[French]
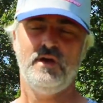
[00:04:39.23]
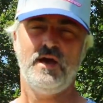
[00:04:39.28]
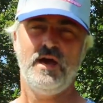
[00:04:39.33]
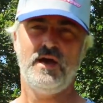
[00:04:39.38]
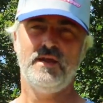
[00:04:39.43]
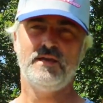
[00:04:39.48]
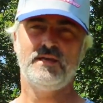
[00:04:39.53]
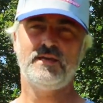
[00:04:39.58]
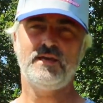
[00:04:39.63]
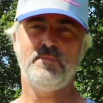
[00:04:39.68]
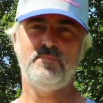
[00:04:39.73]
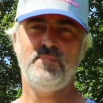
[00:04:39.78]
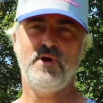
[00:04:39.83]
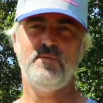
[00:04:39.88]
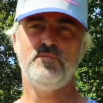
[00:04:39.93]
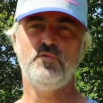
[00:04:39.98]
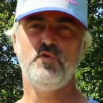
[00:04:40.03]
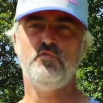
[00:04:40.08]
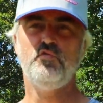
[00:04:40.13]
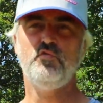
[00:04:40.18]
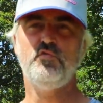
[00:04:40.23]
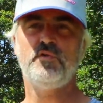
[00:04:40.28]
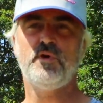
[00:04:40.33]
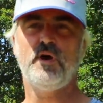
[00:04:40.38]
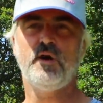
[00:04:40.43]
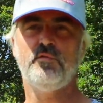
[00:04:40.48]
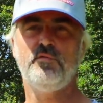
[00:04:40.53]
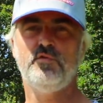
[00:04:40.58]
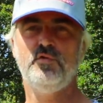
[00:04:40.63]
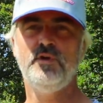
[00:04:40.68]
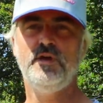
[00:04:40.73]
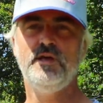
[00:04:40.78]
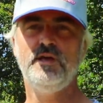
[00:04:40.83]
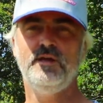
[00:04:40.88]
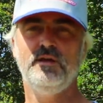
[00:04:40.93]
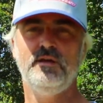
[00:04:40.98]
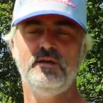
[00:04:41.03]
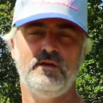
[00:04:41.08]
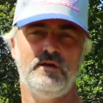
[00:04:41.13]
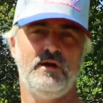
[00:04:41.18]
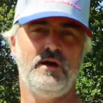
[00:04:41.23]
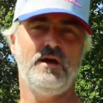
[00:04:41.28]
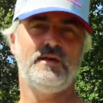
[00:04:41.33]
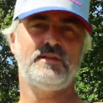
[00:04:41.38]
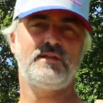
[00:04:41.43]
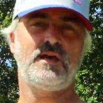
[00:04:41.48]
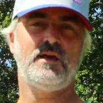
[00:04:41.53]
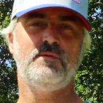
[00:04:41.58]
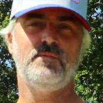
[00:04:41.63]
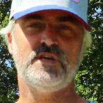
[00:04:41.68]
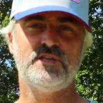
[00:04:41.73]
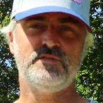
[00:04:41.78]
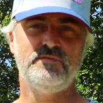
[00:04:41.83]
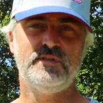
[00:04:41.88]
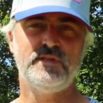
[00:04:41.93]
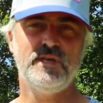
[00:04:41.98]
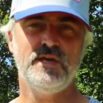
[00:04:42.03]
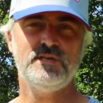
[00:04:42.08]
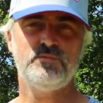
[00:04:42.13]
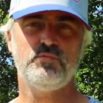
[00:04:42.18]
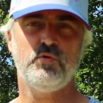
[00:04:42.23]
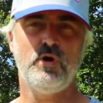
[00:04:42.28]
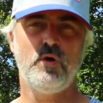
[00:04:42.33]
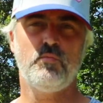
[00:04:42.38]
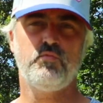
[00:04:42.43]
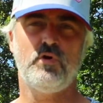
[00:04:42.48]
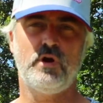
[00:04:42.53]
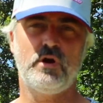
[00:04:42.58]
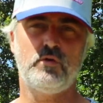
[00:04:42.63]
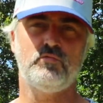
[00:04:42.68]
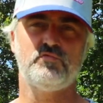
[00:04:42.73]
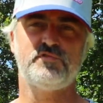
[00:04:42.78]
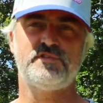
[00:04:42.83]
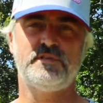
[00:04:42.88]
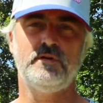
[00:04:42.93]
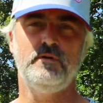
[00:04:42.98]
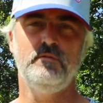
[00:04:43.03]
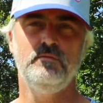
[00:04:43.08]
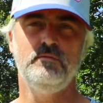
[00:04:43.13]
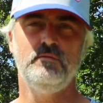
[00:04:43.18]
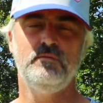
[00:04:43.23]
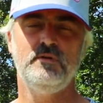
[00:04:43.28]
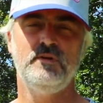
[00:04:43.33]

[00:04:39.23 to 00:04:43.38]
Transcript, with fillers: elle est capable de vous faire voler à très basse vitesse pour un poids constant.